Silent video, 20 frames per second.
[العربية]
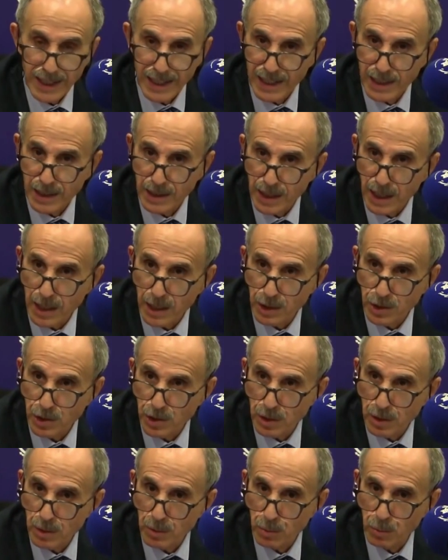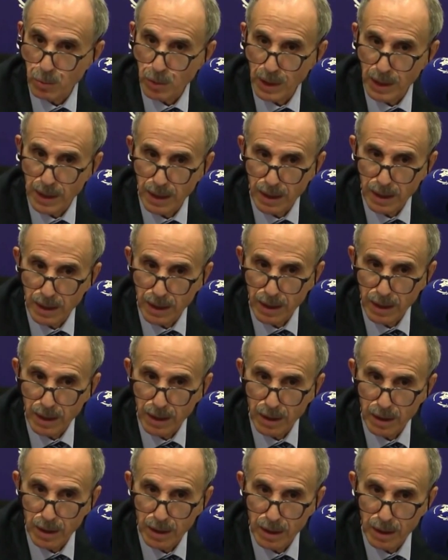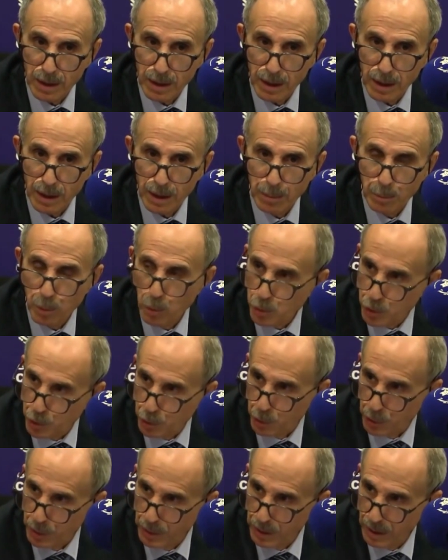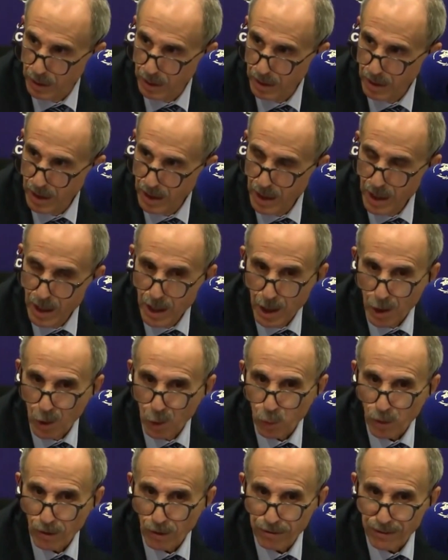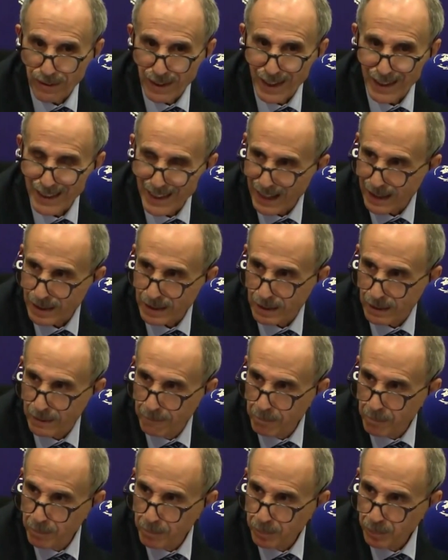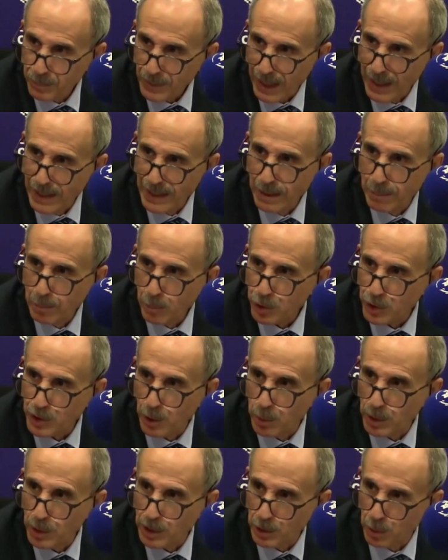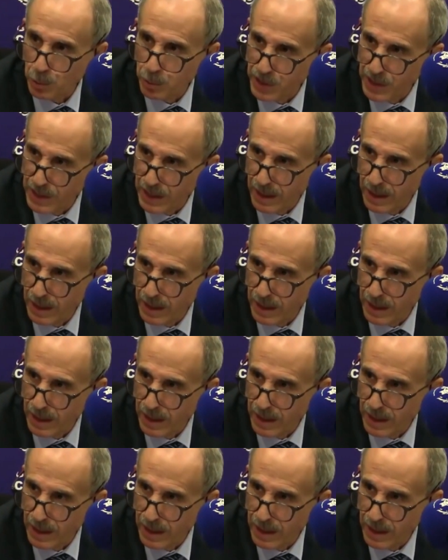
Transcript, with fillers: الانتاج ولا آه، موجود هو فيه ضغط على مستوى التوزيع,